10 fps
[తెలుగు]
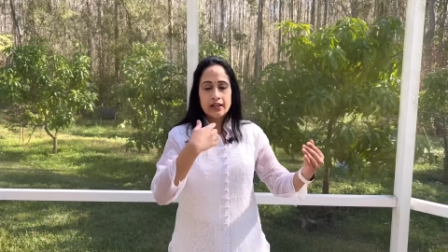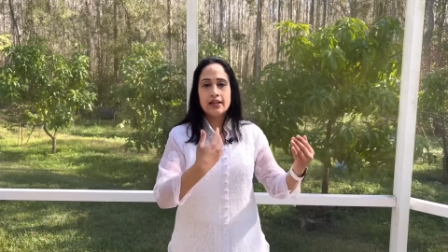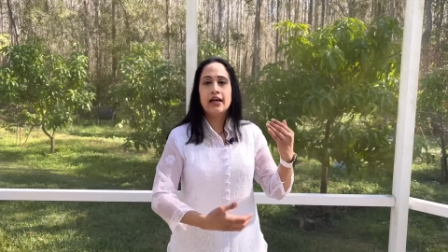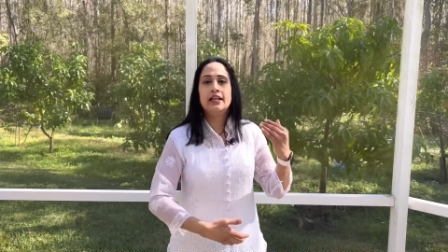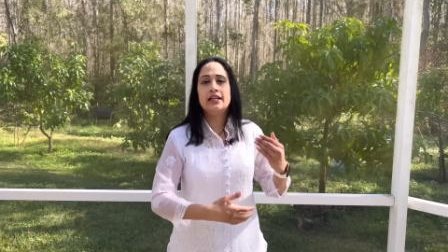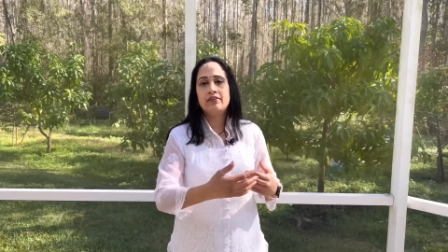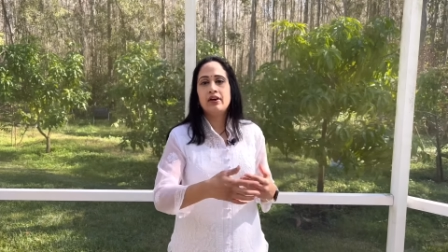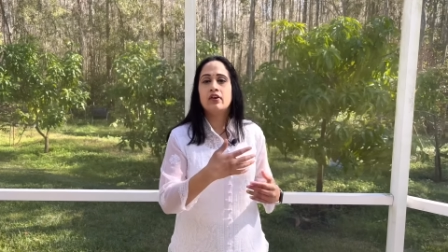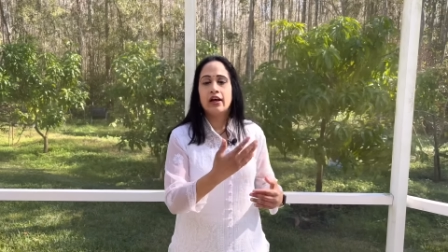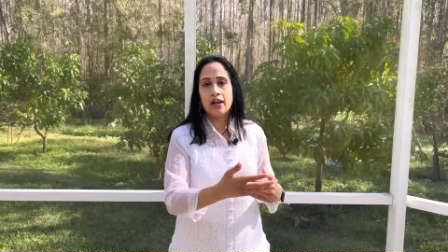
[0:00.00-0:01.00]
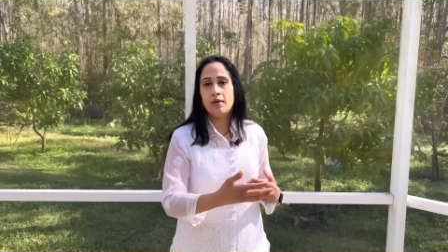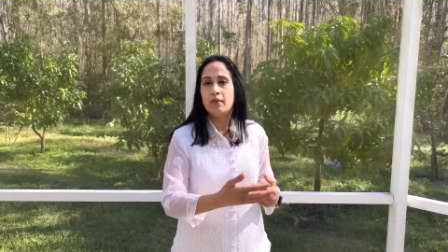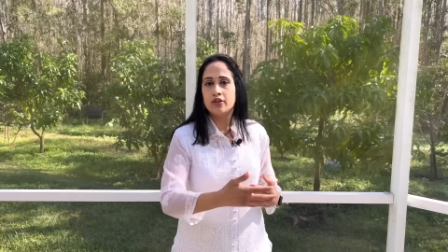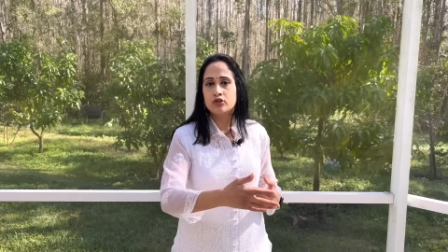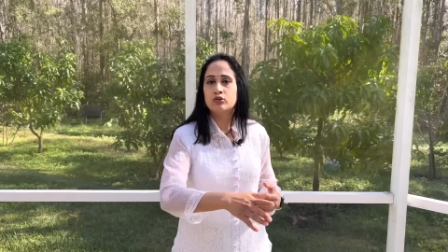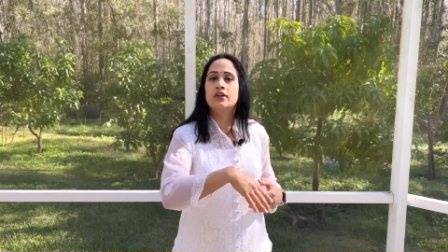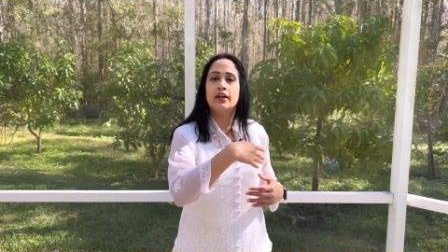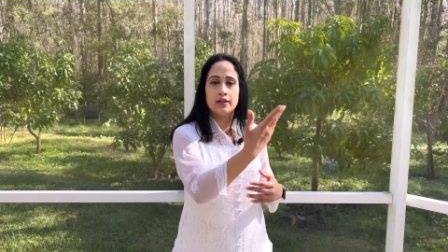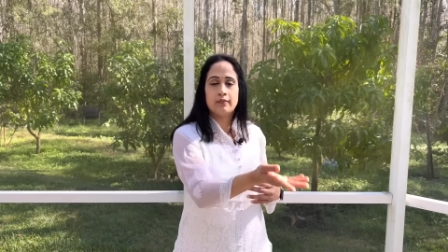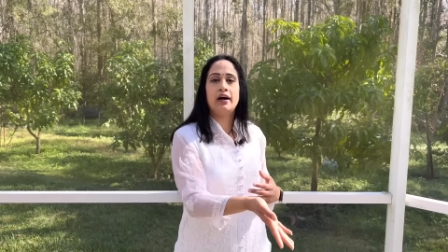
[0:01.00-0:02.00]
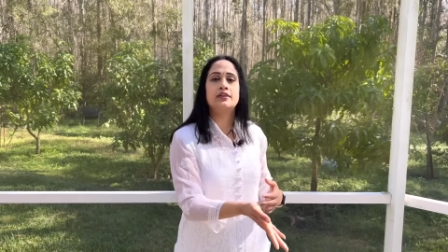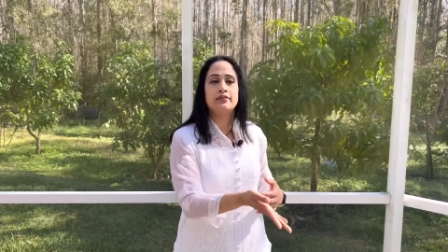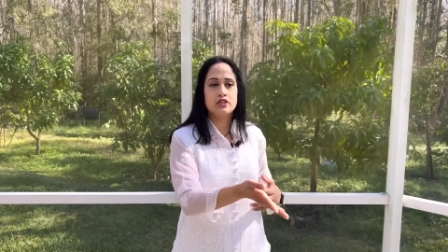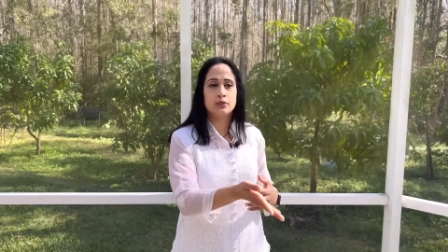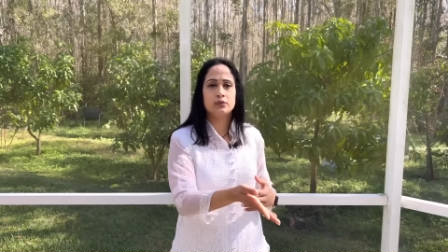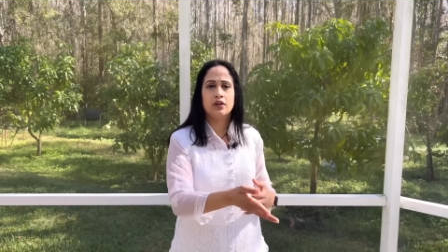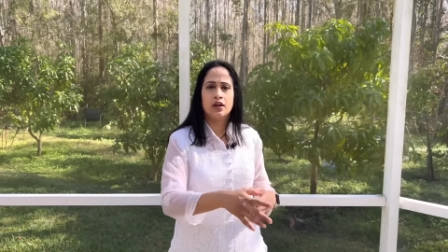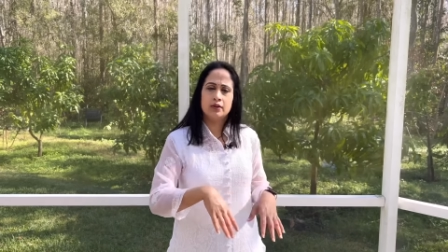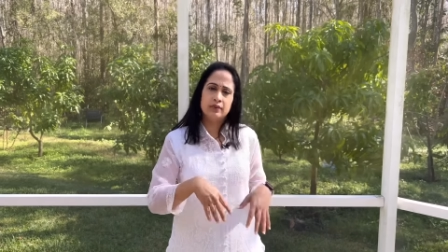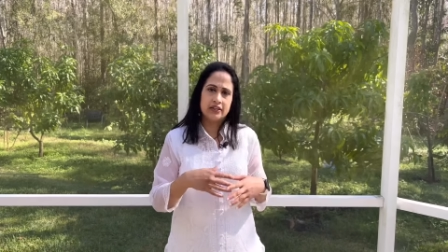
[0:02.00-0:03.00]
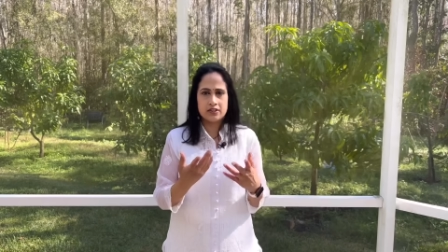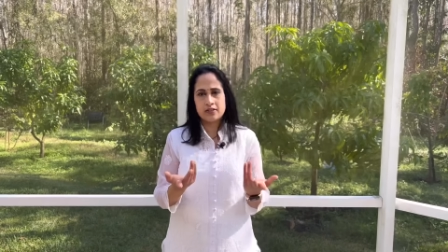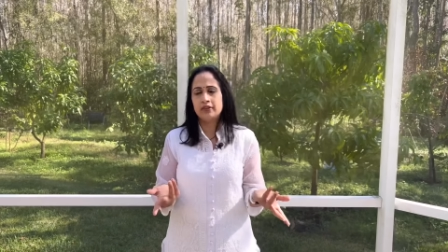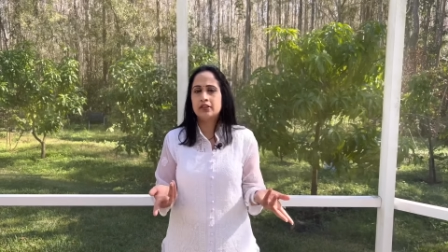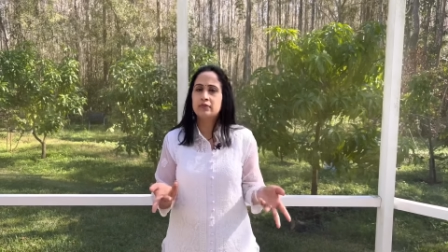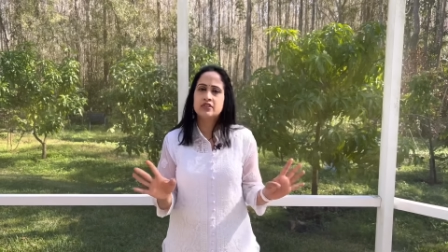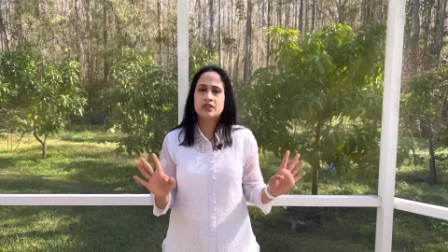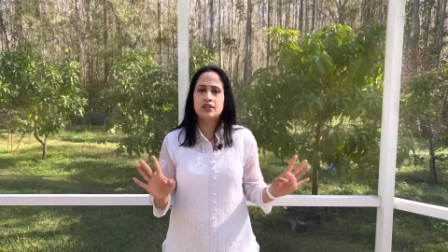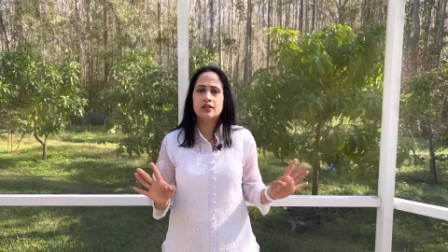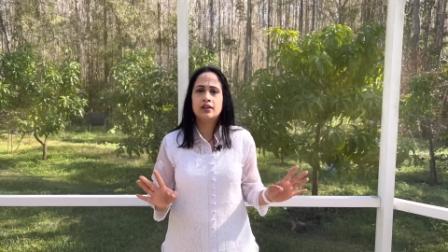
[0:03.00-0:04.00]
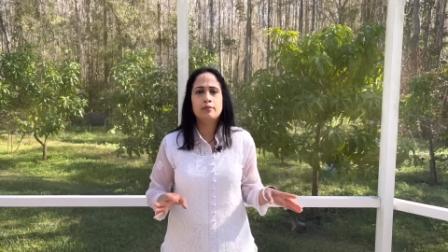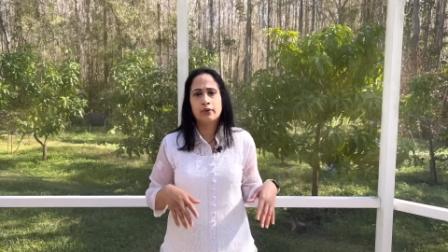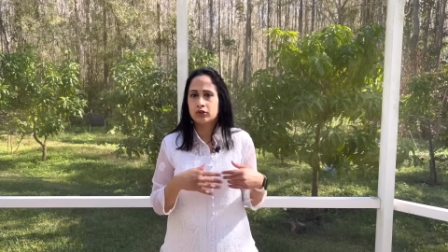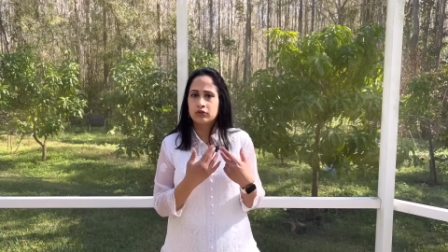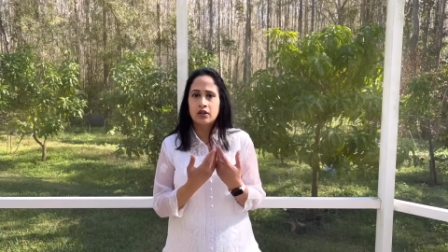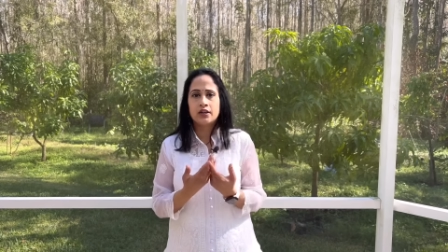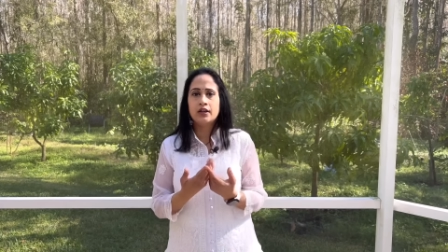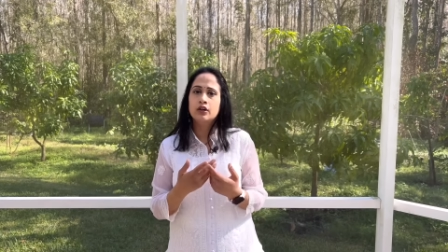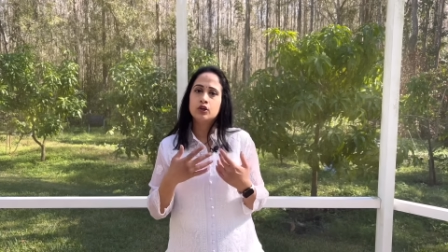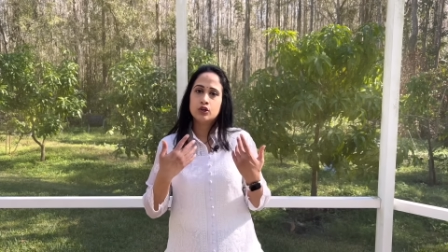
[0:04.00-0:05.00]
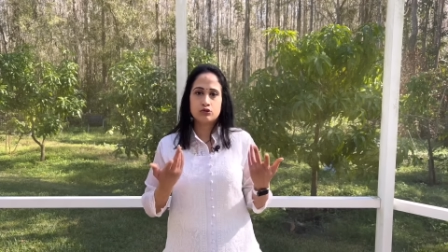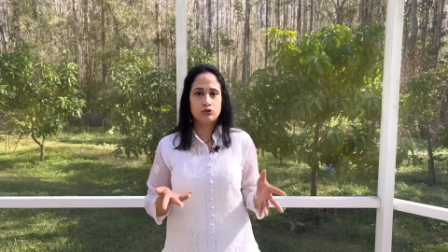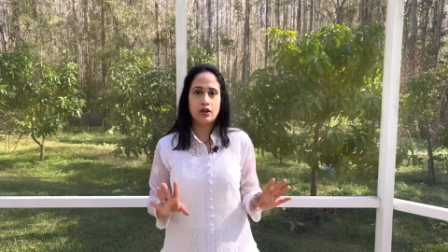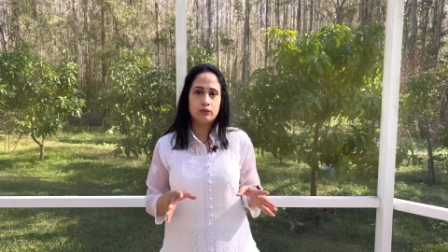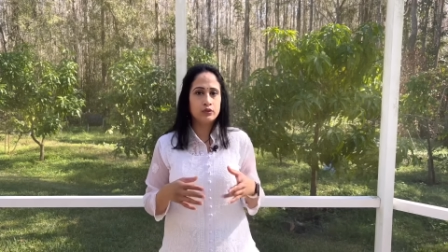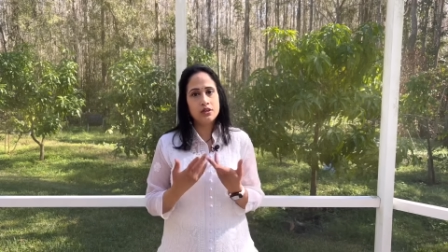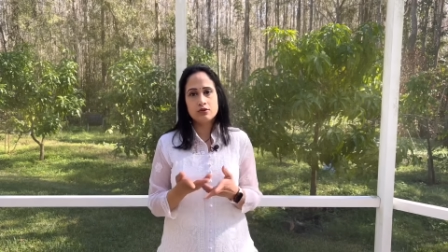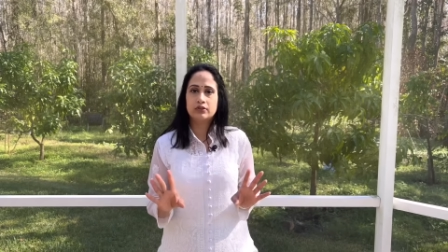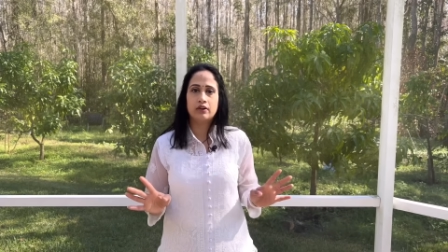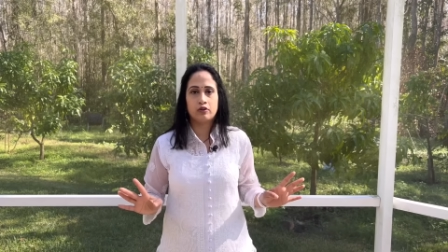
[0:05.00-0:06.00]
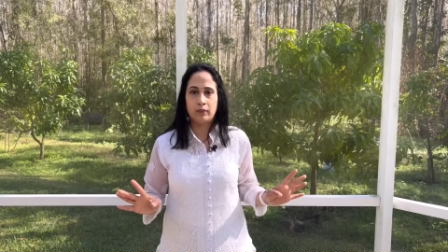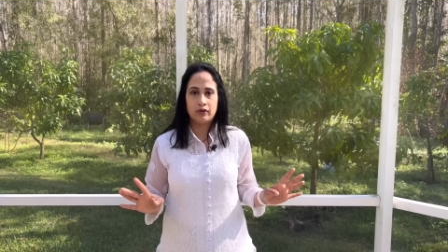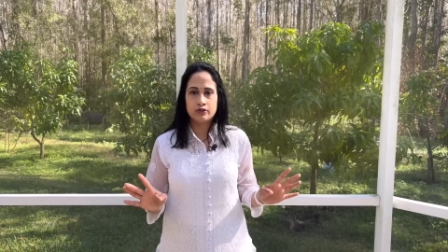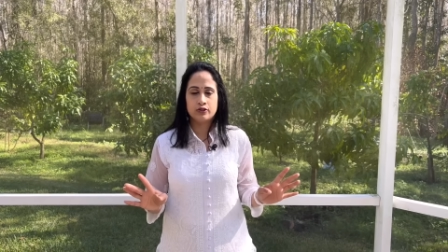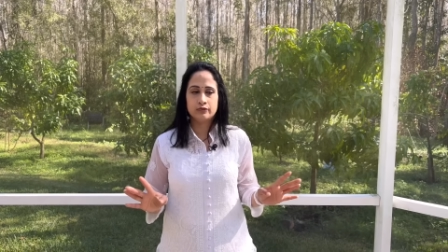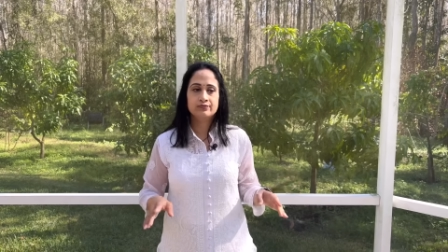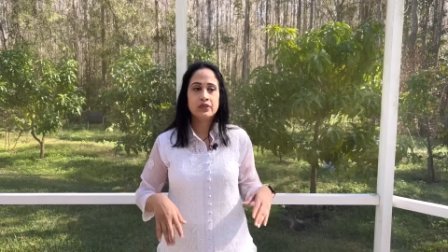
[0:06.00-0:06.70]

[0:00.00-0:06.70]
తను హెల్దీ వేలో ఎలా మార్చుకుంది అనేది మాత్రమే చెప్తున్నాను అది మీకు ఇష్టమైతే మీరు చేయండి ప్రతి ఒక్కరికి సూట్ అవ్వుద్ది సూట్ అవ్వకపోవచ్చు